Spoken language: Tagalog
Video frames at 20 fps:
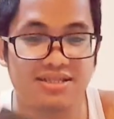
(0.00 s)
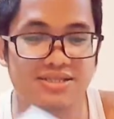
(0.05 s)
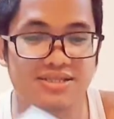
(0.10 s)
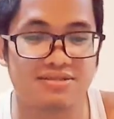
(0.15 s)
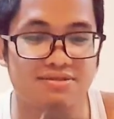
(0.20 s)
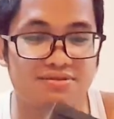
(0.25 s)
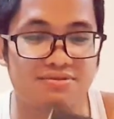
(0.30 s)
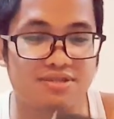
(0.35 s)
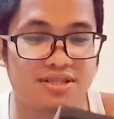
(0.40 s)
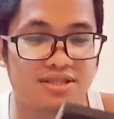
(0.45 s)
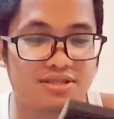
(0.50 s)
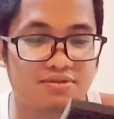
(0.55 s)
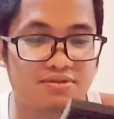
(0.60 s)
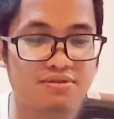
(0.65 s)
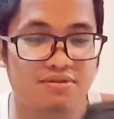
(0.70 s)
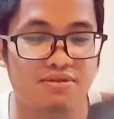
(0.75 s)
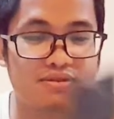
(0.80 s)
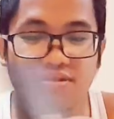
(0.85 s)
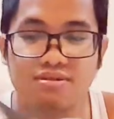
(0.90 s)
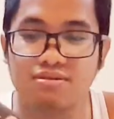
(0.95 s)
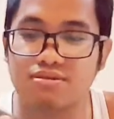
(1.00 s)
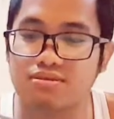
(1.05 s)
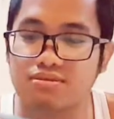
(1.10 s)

So, ito,